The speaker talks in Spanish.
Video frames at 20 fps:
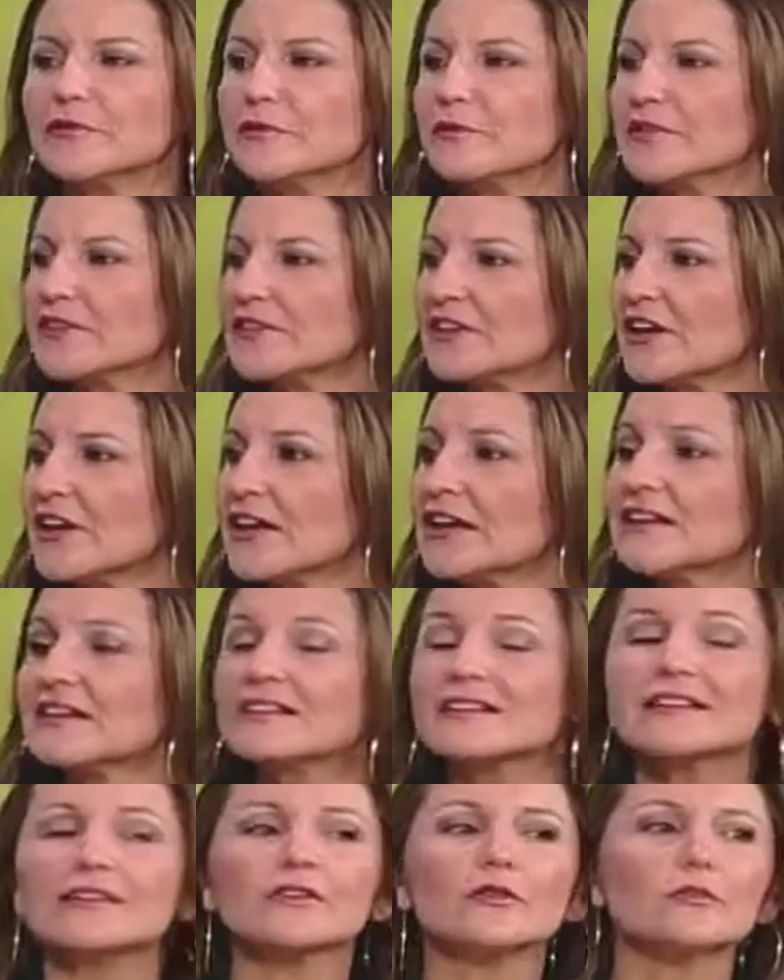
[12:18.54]
y me dice, es
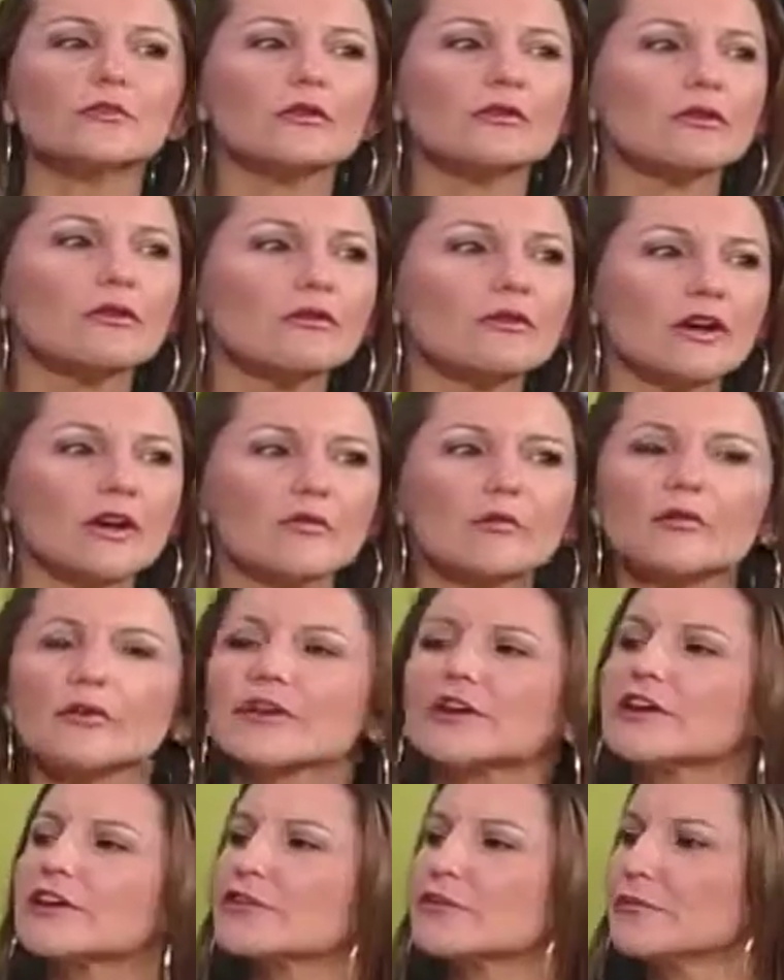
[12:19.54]
que no puedo ahorrar
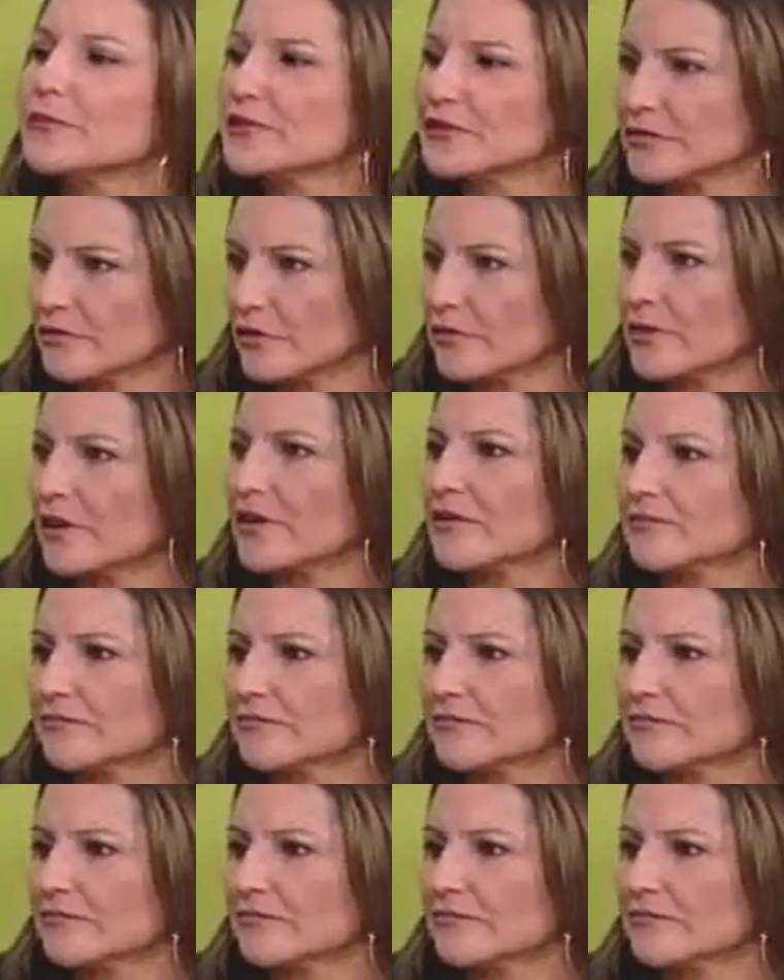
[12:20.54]
porque no me sobra.